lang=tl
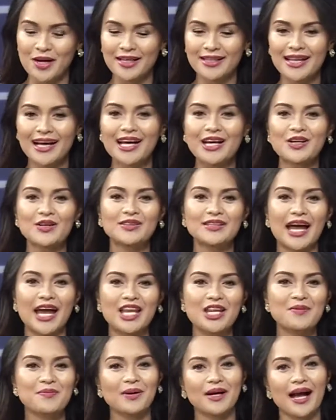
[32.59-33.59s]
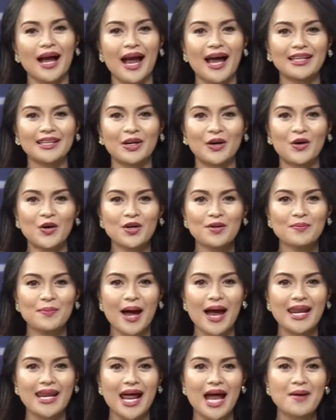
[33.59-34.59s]
nagkaroon tayo ng pagkakataon
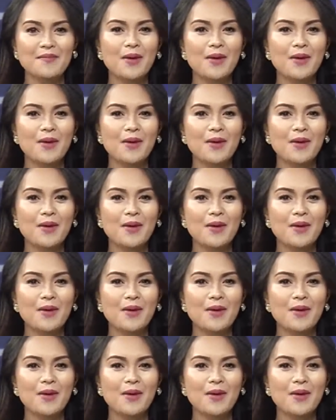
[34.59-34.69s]
para